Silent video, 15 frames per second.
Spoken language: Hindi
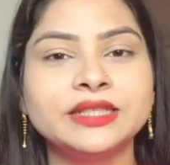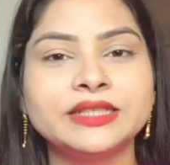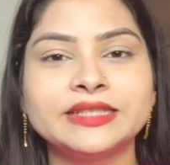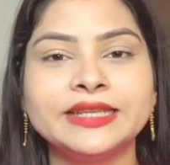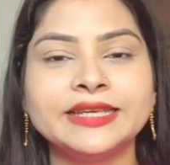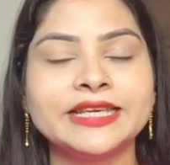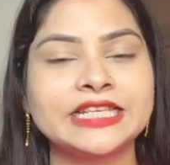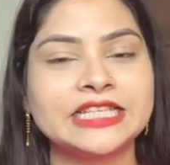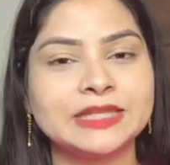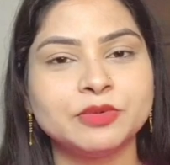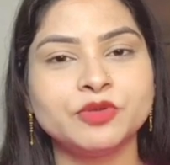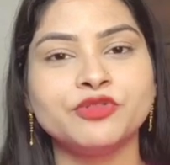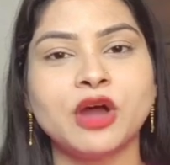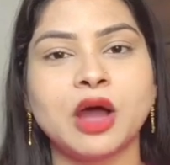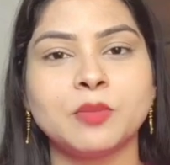ईजिली किसी भी
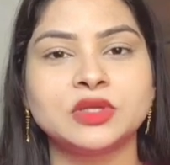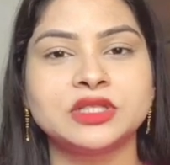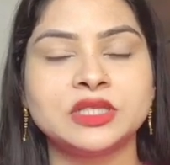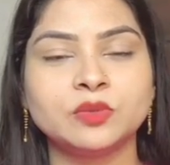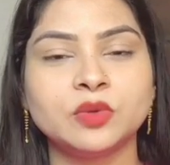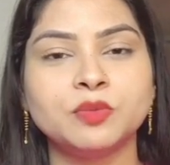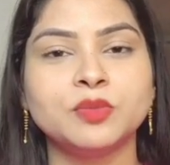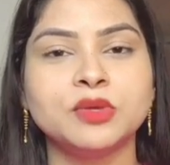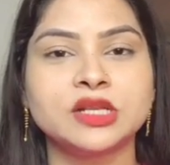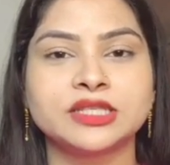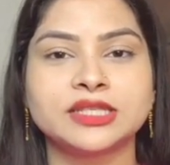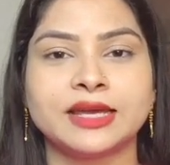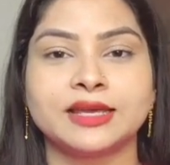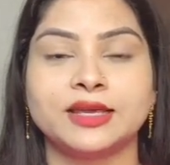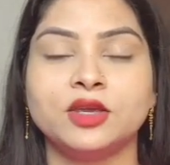फार्मेसी पे मिल
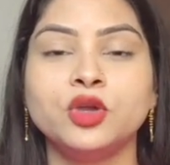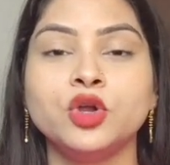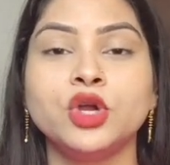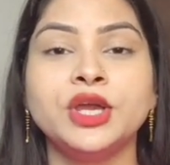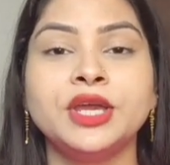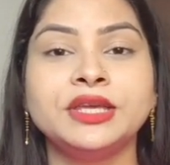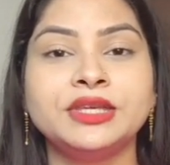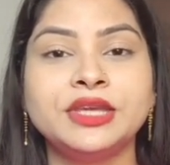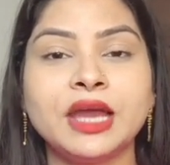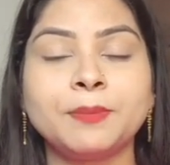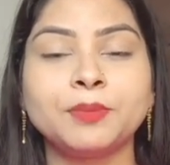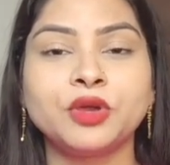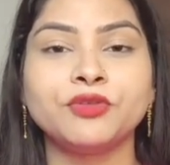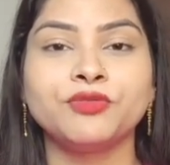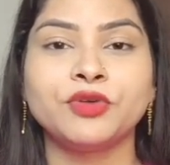जाएगी ये
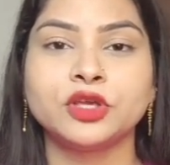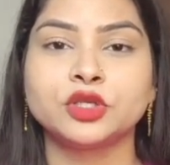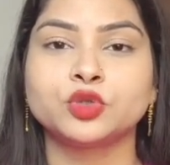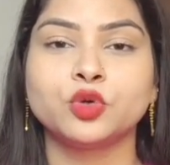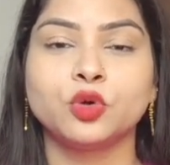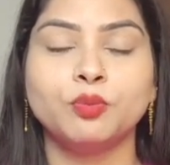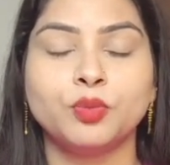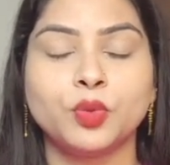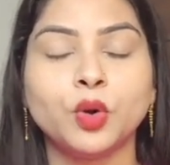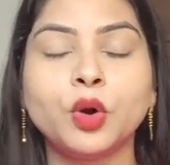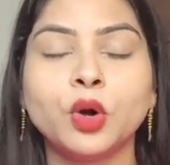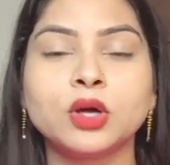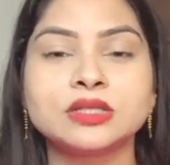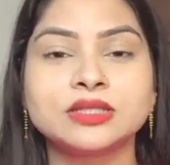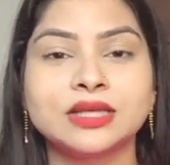आपके फेस को
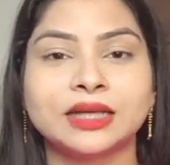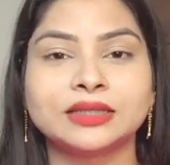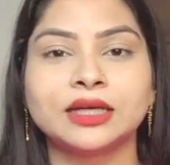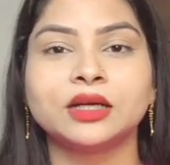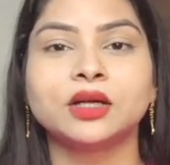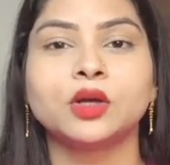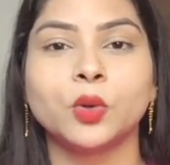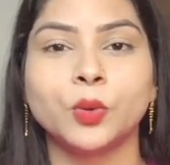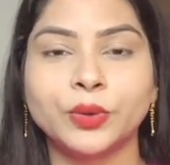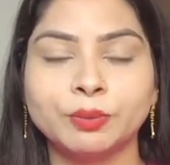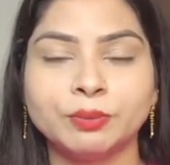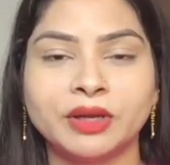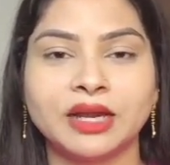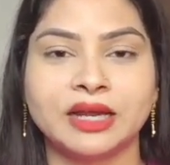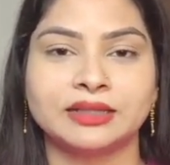बहुत ज़्यादा ग्लोइंग
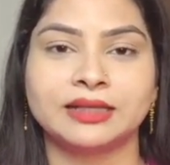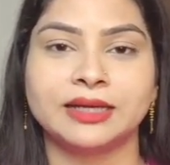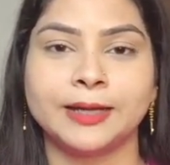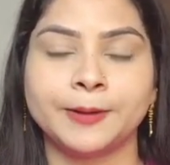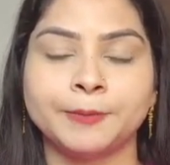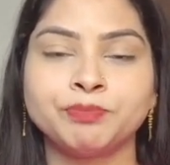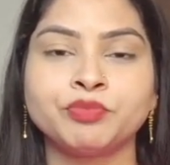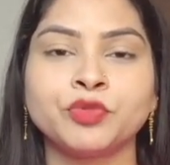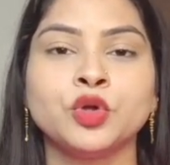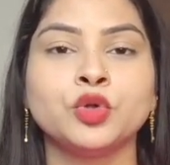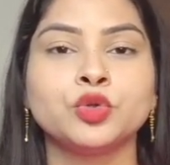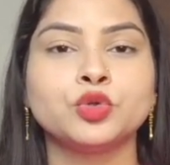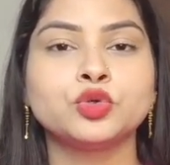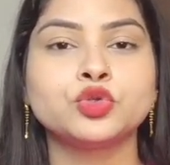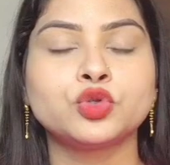बनाता है
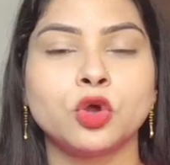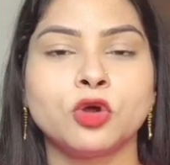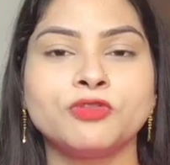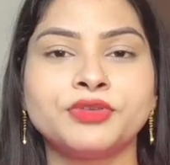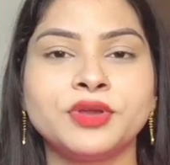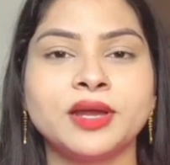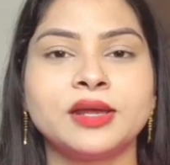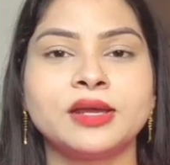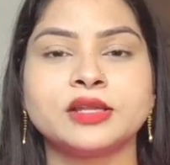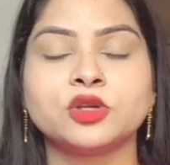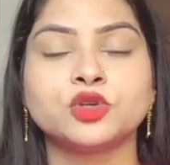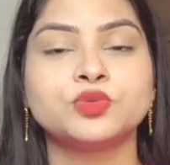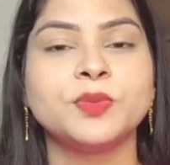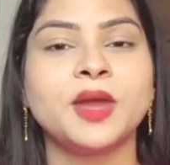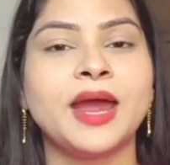तो सॉफ्ट क्या कहते हैं
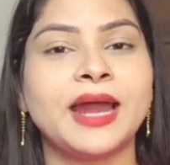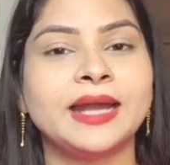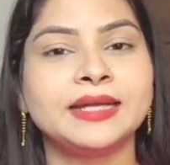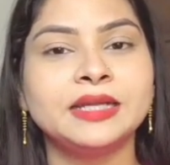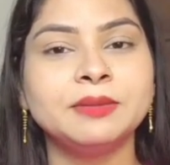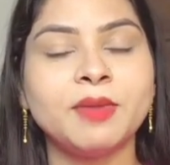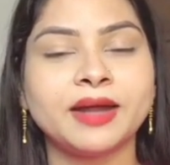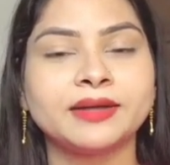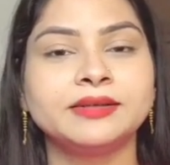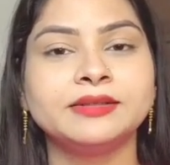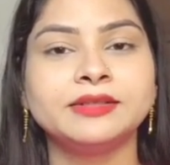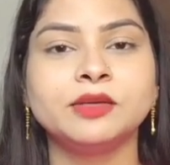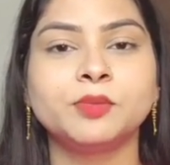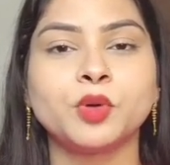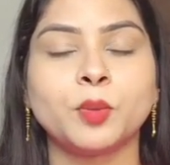उसमें एंटी
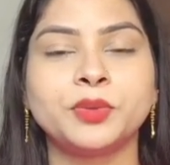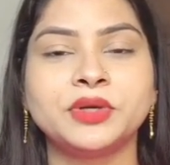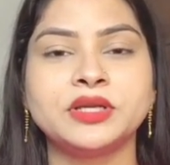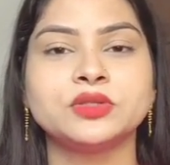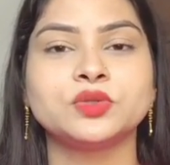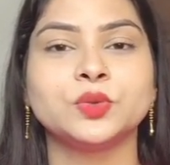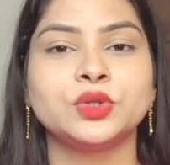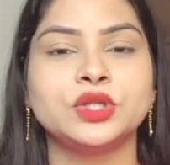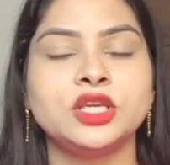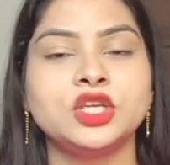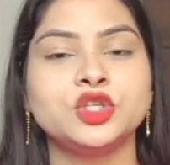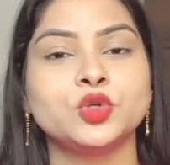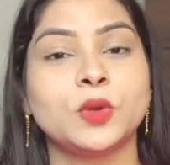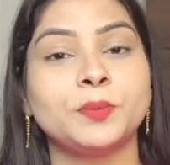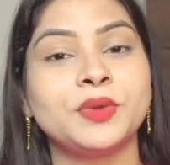बैक्टीरियल प्रॉपर्टीज़ होती हैं
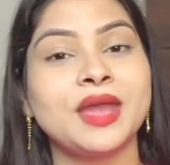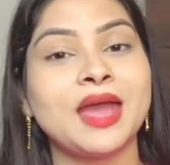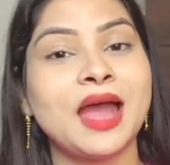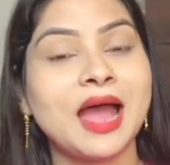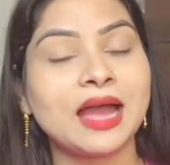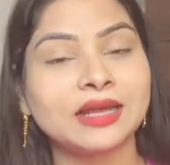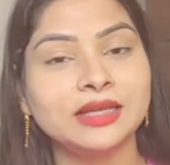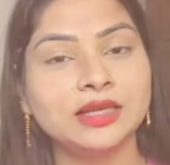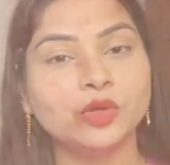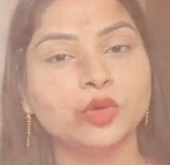जो आपके एक्नी